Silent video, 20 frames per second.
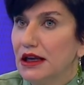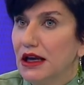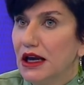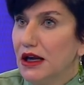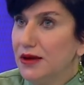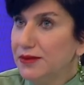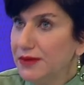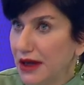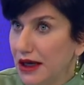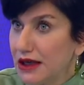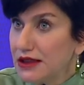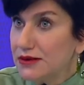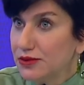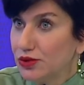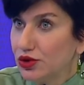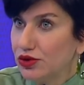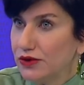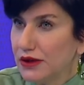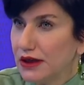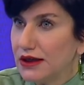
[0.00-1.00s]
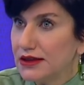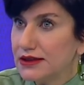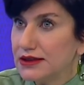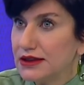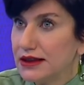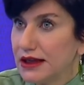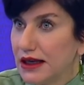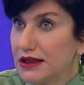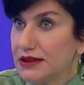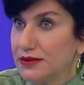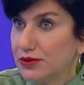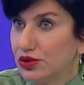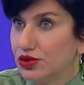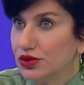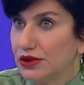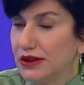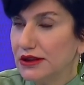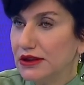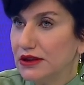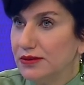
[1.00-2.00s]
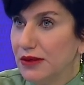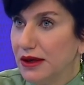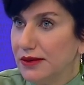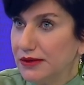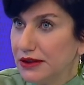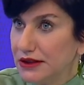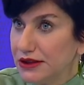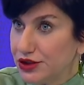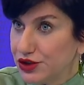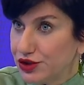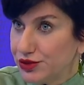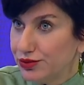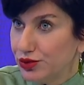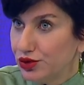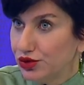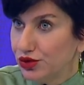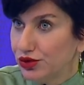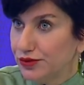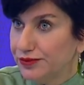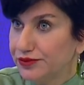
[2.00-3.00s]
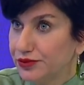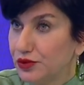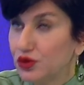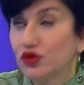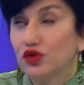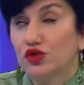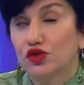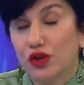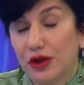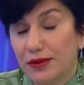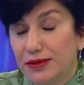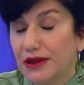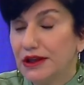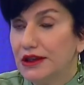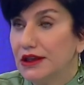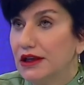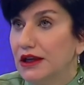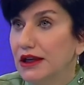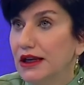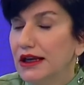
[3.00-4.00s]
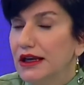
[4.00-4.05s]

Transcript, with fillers: Hem yaz modu var aslında yaz modu dediğim hem de kış Hı, modu. Yazın da bu işlem yapılabiliyor. Tabii ki.